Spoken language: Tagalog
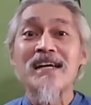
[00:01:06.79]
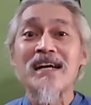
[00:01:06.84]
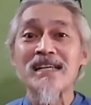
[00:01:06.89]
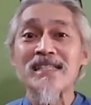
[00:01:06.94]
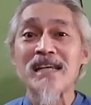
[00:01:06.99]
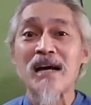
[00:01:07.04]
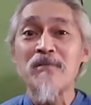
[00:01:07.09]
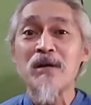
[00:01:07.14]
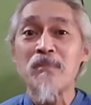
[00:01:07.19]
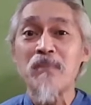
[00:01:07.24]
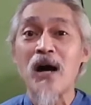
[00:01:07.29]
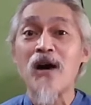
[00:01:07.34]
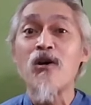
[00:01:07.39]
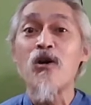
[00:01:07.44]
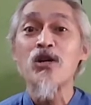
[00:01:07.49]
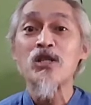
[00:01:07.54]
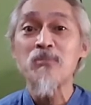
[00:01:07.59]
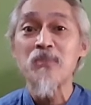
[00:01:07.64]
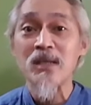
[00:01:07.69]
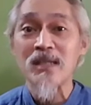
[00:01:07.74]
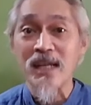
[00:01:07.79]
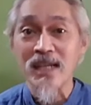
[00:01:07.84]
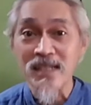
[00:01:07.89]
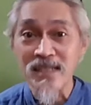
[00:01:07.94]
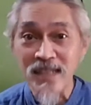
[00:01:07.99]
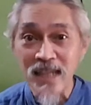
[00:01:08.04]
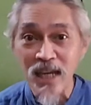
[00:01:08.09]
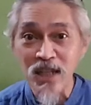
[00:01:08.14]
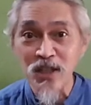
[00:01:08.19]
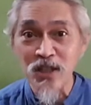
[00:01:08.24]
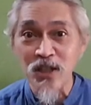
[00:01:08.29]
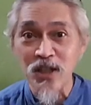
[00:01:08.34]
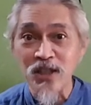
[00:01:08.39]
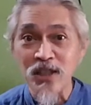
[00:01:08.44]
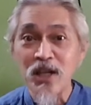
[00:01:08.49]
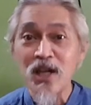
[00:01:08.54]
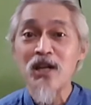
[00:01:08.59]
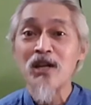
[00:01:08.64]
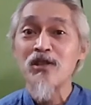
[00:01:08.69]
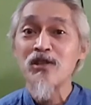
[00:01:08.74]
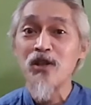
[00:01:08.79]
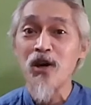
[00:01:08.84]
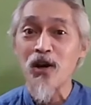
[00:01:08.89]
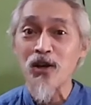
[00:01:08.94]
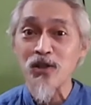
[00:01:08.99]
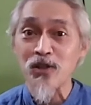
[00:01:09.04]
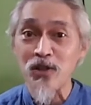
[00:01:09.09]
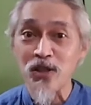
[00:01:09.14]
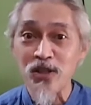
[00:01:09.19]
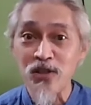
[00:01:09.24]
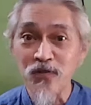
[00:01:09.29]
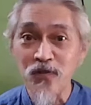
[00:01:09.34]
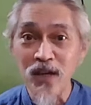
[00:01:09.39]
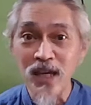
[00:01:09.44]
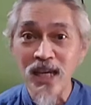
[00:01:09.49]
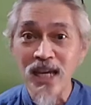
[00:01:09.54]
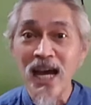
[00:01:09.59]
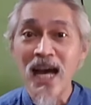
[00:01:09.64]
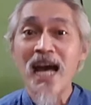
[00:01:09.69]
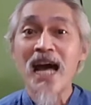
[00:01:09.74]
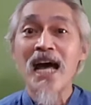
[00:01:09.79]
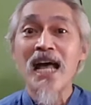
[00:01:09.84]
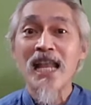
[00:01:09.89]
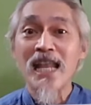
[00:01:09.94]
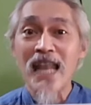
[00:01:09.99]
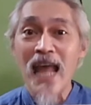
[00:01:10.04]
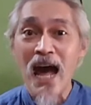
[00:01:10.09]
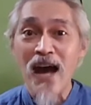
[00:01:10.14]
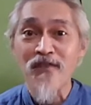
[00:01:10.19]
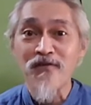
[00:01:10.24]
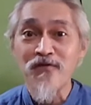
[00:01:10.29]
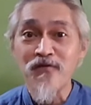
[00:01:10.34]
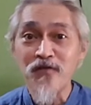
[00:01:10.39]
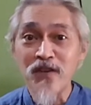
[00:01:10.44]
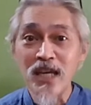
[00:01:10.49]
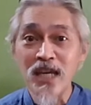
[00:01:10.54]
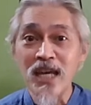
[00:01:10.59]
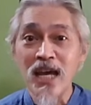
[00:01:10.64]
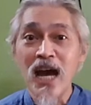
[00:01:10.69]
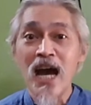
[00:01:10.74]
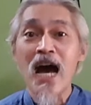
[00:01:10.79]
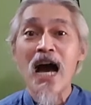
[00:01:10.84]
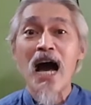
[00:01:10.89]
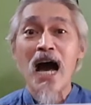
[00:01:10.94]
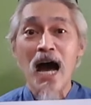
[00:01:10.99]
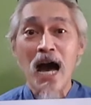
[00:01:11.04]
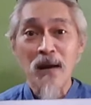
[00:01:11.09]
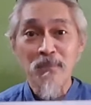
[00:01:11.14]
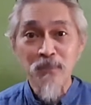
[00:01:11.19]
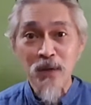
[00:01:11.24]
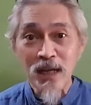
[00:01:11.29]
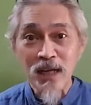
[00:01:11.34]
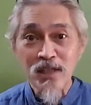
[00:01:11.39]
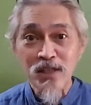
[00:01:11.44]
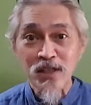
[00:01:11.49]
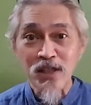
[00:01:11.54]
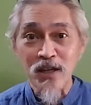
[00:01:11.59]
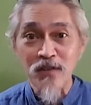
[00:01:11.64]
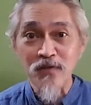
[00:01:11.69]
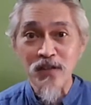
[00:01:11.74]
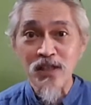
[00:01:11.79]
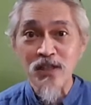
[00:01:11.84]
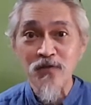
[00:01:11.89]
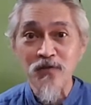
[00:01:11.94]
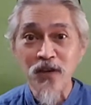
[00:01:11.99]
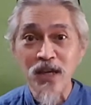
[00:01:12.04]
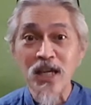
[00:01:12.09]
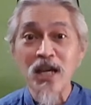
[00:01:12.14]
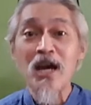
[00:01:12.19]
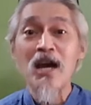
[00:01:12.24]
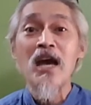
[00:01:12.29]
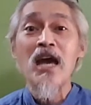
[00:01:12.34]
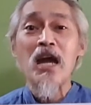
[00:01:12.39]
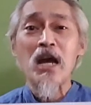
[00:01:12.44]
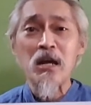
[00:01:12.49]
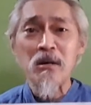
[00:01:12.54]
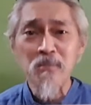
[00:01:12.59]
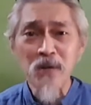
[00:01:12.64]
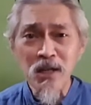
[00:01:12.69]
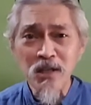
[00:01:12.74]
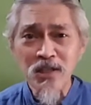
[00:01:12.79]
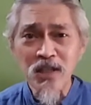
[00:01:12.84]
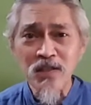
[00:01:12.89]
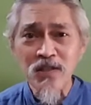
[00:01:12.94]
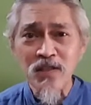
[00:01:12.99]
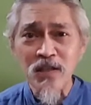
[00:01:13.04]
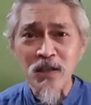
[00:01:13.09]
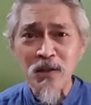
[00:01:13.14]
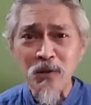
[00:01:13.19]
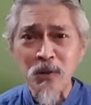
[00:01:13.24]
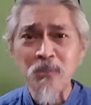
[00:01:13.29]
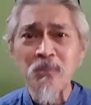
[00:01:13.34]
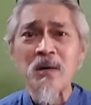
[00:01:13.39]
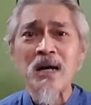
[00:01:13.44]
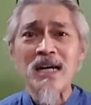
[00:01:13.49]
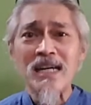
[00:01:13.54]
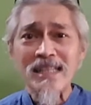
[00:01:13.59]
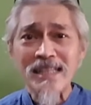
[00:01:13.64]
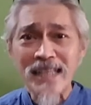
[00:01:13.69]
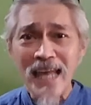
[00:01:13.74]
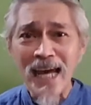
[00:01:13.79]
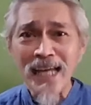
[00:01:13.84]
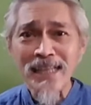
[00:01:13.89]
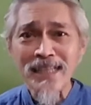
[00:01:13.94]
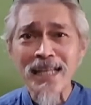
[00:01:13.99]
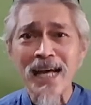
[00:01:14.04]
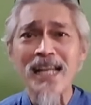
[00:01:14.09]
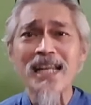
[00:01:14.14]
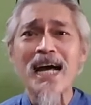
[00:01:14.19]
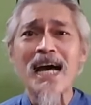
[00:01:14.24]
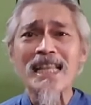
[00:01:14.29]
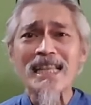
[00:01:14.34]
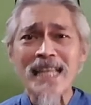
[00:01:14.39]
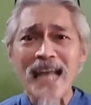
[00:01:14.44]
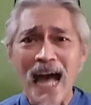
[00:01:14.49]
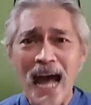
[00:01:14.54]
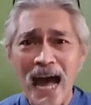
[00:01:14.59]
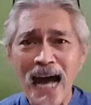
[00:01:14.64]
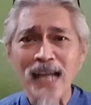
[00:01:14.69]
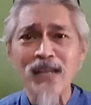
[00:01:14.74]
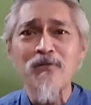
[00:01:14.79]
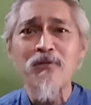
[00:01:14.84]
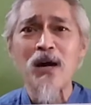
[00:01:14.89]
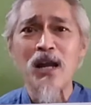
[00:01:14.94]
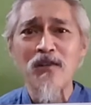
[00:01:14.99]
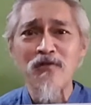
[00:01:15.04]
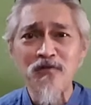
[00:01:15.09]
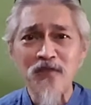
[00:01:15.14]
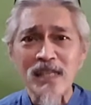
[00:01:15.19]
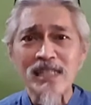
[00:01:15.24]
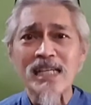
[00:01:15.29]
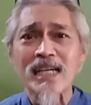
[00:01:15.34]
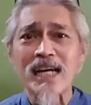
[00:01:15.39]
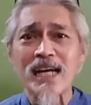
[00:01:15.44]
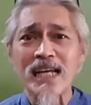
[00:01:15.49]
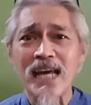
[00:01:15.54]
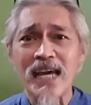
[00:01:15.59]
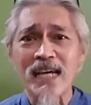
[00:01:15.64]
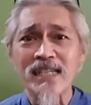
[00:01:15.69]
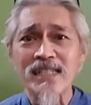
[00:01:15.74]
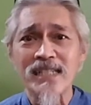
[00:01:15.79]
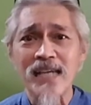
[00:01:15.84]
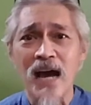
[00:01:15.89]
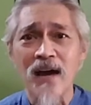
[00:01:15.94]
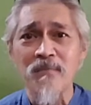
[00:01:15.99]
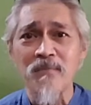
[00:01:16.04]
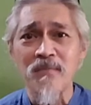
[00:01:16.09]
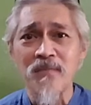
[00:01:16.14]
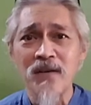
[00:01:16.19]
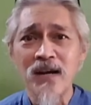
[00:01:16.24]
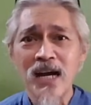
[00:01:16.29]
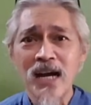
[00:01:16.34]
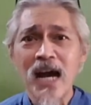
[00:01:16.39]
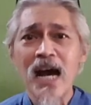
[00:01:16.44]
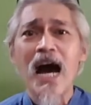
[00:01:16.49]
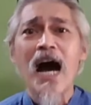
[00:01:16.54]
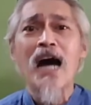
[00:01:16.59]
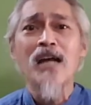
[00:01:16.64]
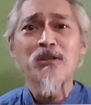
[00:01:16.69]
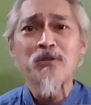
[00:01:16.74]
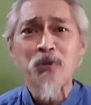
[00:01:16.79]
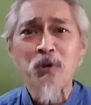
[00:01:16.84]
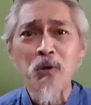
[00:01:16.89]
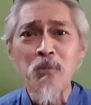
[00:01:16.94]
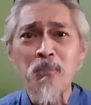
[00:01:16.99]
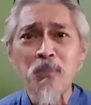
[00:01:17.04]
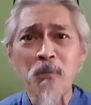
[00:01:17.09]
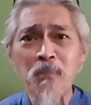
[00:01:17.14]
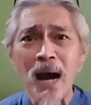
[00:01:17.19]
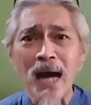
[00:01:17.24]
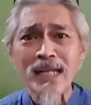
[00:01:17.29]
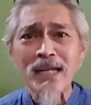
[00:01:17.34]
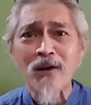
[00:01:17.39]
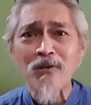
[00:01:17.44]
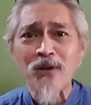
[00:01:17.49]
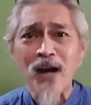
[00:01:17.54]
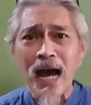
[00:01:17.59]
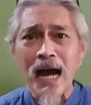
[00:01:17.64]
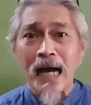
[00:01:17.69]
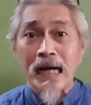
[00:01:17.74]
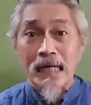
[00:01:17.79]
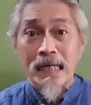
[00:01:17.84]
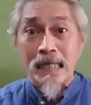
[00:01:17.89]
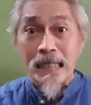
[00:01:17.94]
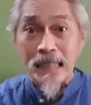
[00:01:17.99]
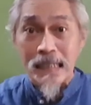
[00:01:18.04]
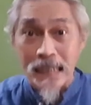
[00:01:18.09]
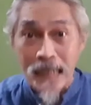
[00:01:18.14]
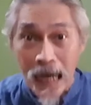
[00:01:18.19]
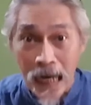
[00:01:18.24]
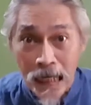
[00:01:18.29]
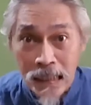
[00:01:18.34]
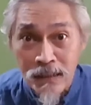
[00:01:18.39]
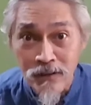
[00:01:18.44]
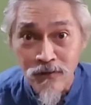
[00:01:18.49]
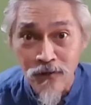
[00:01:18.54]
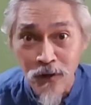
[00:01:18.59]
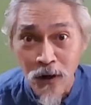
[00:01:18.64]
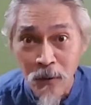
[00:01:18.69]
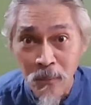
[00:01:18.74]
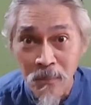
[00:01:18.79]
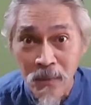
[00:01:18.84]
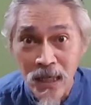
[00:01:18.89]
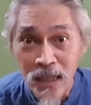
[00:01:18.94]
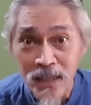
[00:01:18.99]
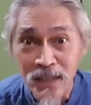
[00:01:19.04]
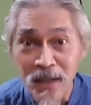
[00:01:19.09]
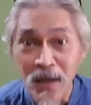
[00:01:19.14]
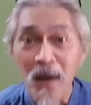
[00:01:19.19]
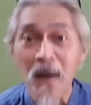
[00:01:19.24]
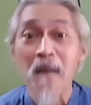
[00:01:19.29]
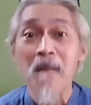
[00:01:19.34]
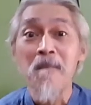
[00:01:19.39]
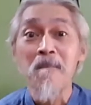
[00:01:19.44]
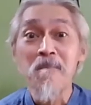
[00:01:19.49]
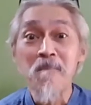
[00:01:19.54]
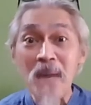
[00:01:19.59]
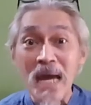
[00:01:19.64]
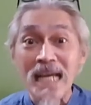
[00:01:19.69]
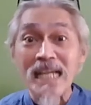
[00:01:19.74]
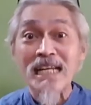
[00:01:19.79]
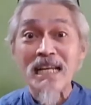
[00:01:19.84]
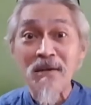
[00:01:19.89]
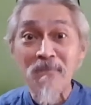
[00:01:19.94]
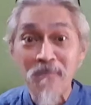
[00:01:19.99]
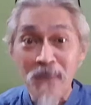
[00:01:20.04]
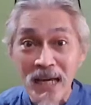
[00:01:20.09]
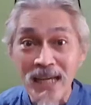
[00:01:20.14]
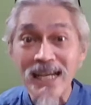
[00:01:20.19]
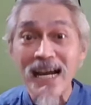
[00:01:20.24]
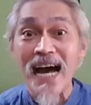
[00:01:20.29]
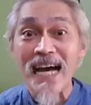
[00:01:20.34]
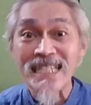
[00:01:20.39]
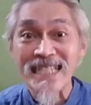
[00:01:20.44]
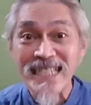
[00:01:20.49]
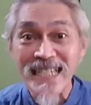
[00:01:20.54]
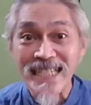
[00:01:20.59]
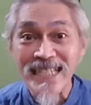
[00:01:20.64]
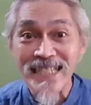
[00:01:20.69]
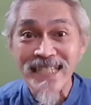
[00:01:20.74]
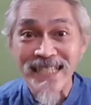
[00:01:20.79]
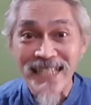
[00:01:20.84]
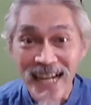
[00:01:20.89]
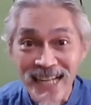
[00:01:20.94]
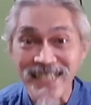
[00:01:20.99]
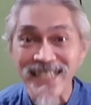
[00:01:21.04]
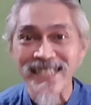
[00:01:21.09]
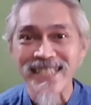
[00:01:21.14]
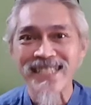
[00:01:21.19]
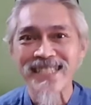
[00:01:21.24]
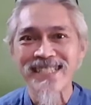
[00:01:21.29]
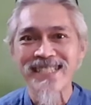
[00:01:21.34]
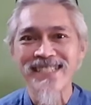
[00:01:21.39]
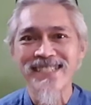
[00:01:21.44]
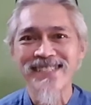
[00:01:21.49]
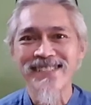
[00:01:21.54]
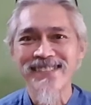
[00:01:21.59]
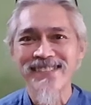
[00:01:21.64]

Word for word: Kasama pang hospitalization, doctor's fee, lab fee, ambulance service fee, emergency room, dental at annual physical exam. At kung pumanaw ka, God forbid, may living assistance.